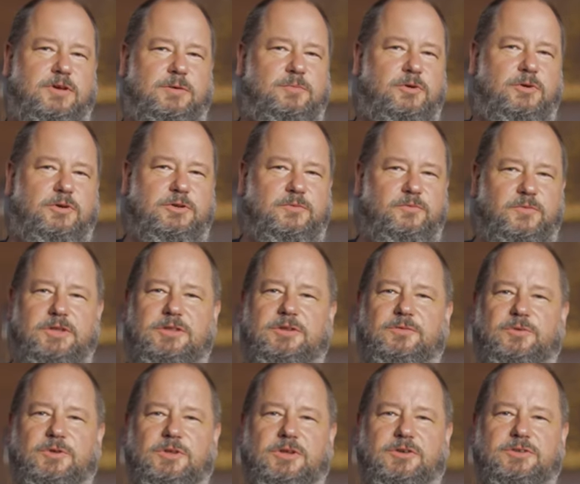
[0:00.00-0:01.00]
weil man halt im Winter
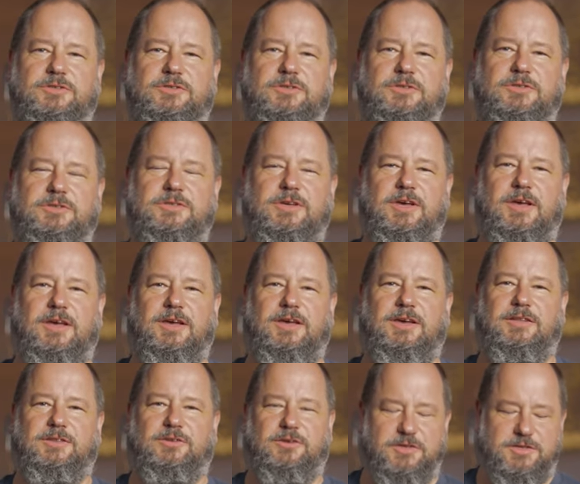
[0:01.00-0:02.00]
viel draußen ist,
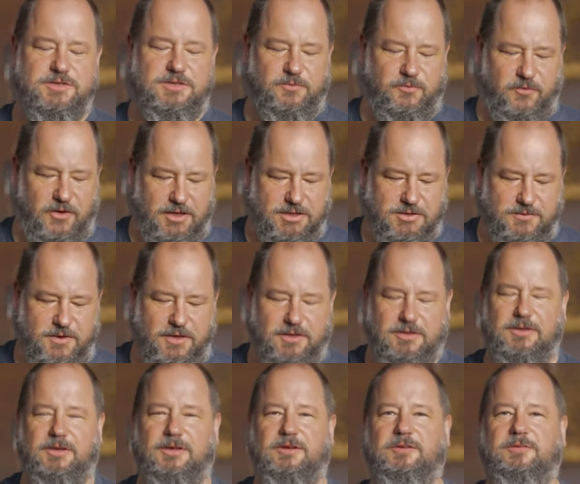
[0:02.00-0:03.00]
dann ist es
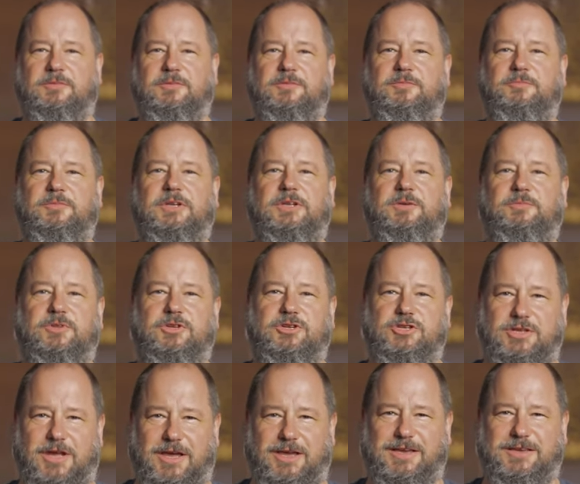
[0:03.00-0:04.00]
empfehlenswerter, man nimmt
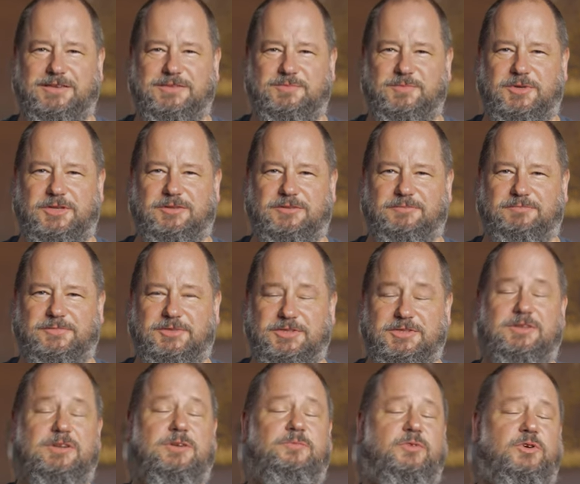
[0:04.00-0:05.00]
Steigeisen mit. Die
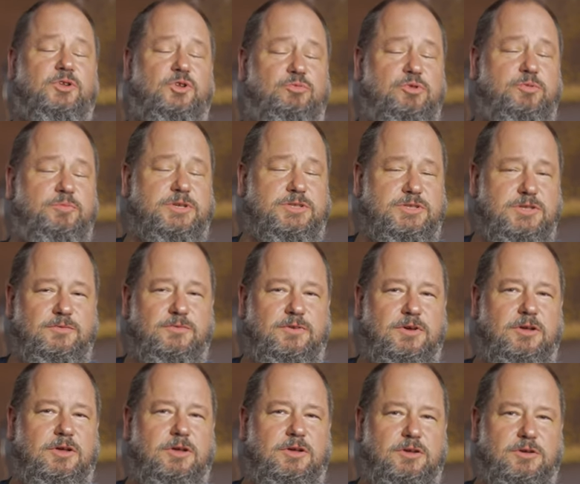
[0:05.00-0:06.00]
sind einfach nochmal
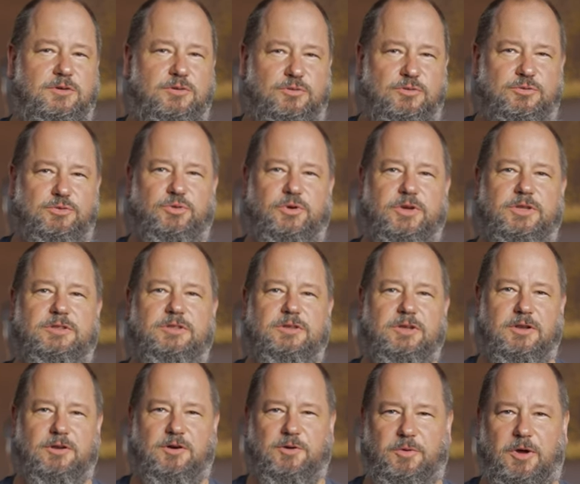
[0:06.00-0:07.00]
massiver und halten
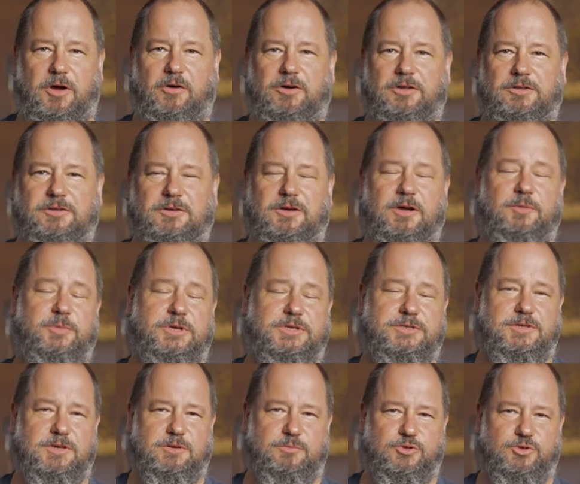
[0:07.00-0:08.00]
je nach Bauart auch
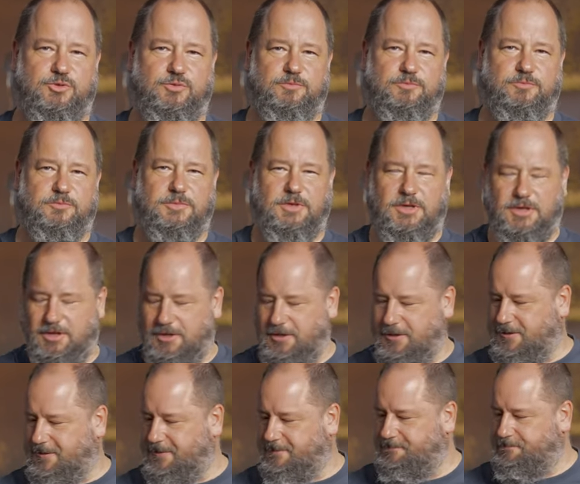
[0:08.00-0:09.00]
besser am Schuh.
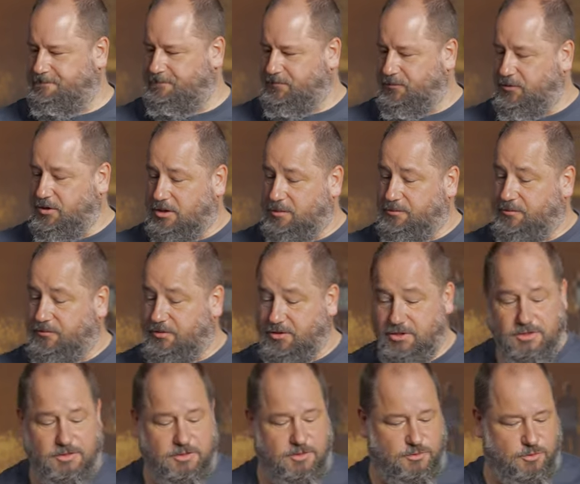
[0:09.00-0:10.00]
Da gibt es
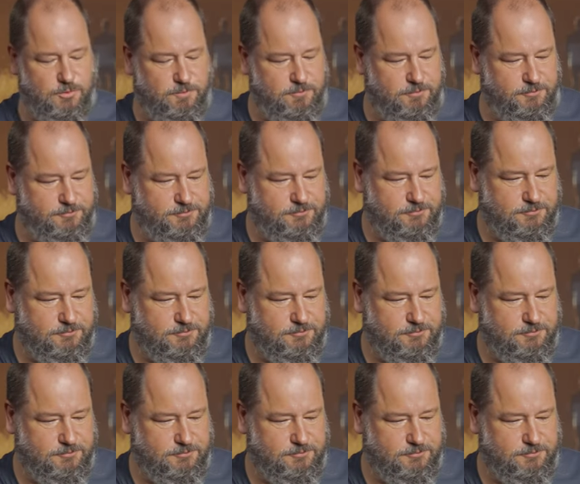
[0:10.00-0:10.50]
verschiedene Typen.